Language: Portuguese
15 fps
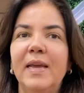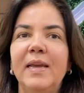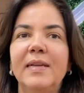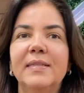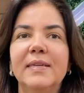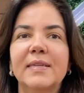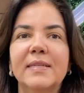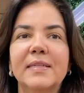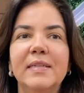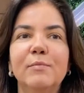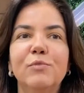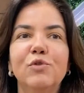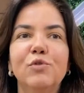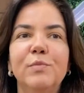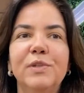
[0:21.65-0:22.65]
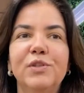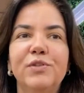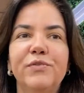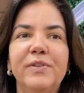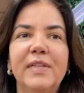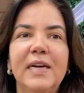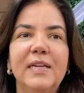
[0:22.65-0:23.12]
Exercemos uma
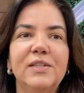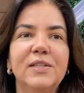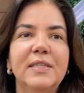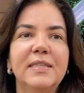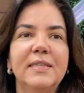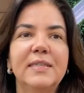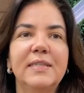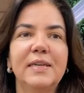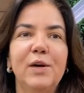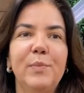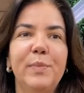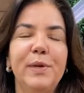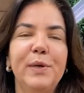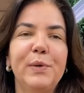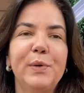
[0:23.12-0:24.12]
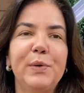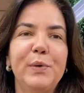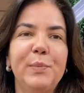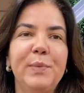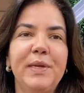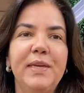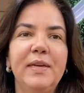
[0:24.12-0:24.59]
atividade essencial para a
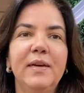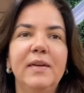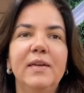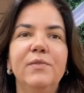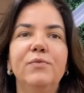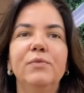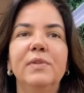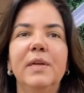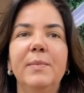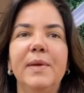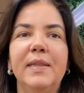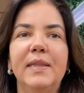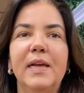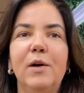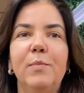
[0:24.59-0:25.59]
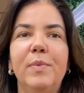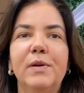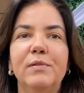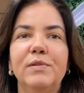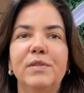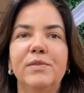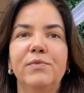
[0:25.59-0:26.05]
economia e fundamental
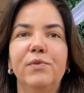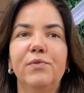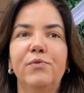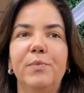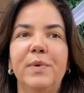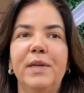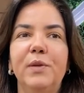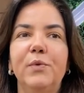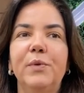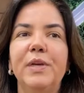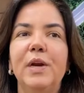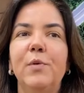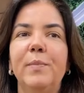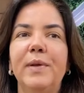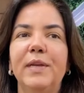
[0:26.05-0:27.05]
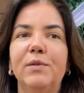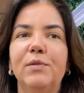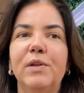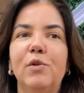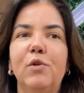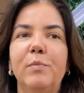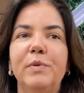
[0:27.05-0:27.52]
para o desenvolvimento e aumento
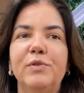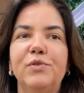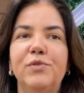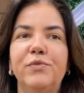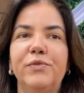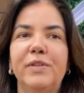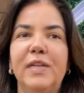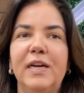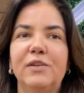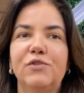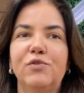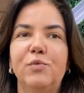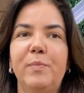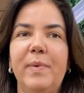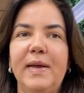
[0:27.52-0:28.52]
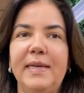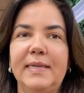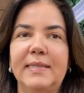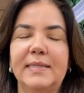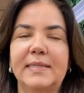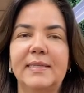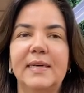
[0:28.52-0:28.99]
da competitividade do
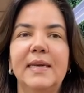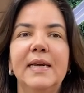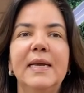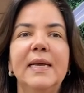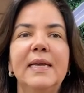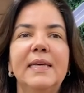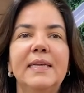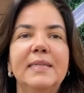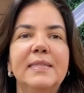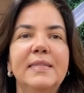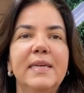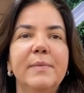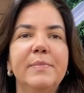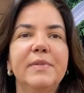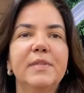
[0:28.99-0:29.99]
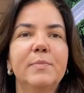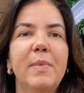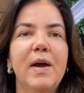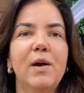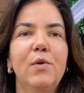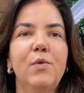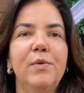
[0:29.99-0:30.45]
país que sempre
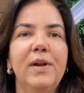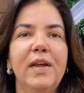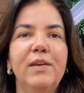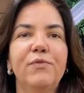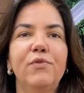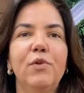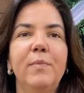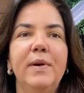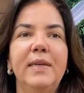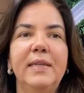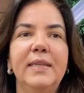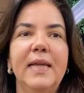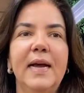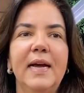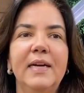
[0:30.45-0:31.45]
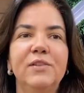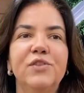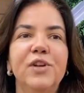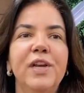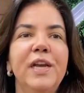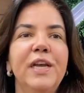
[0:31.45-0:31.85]
esbarrou na informalidade